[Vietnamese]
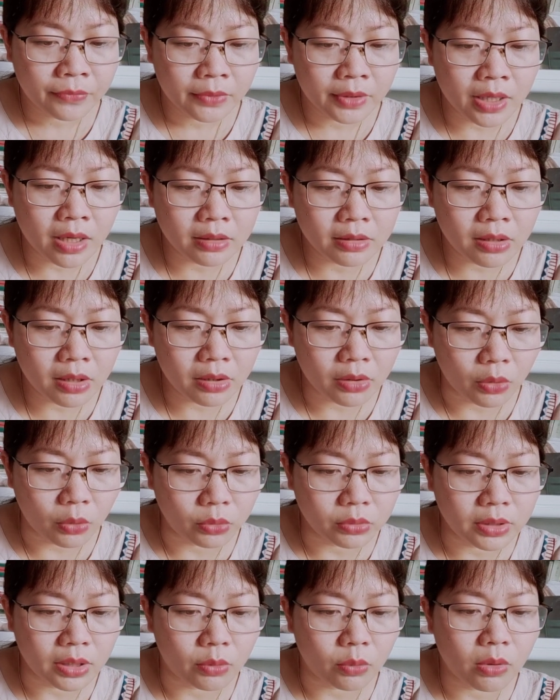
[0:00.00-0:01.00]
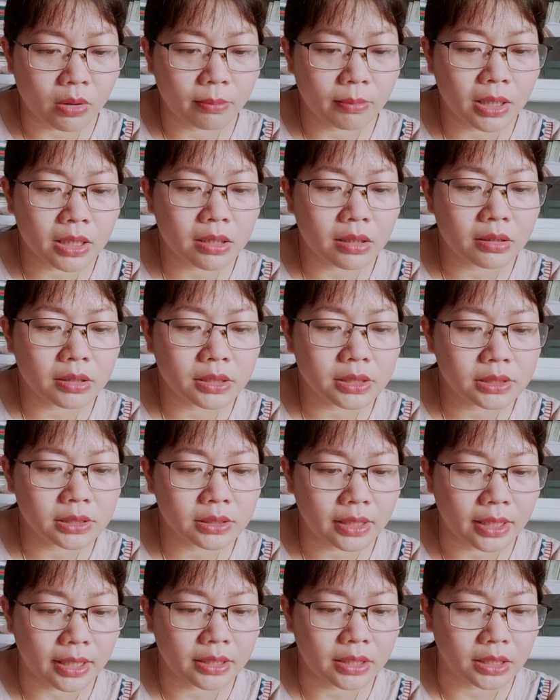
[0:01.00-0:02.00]
dân no đủ thì quân mới có
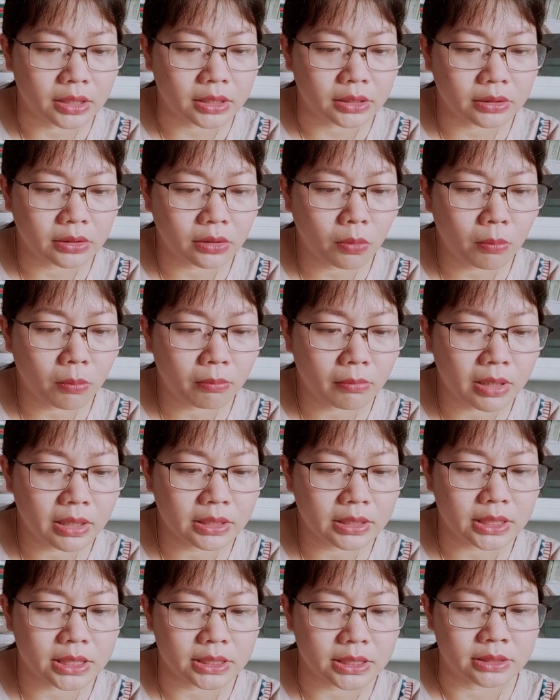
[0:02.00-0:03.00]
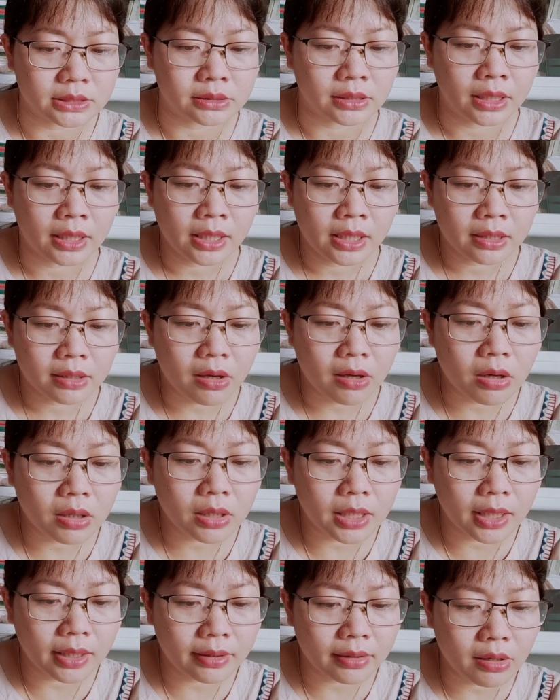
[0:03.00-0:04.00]
lương để thực túc binh cường
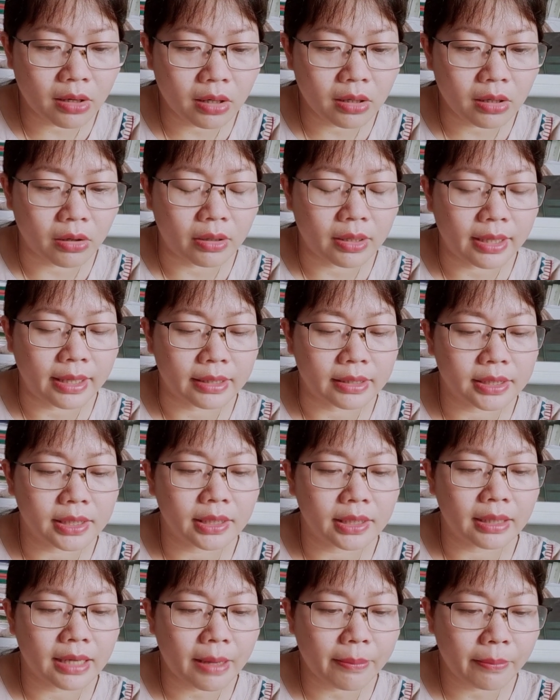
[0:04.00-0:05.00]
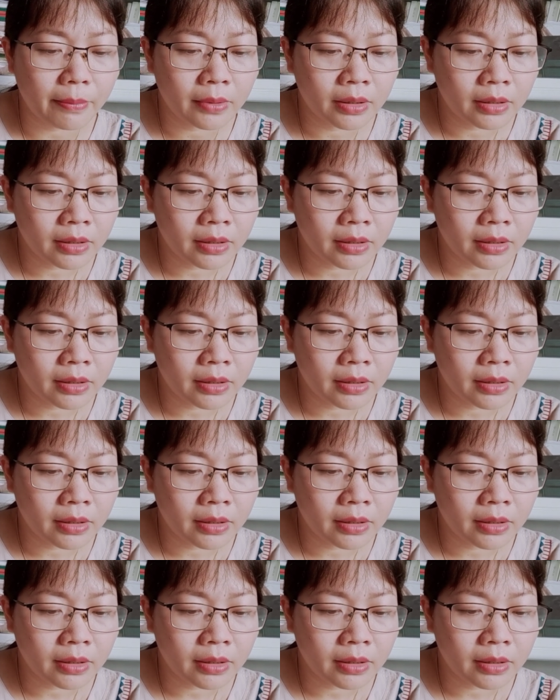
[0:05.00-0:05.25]
con kênh đó gọi là kênh lấp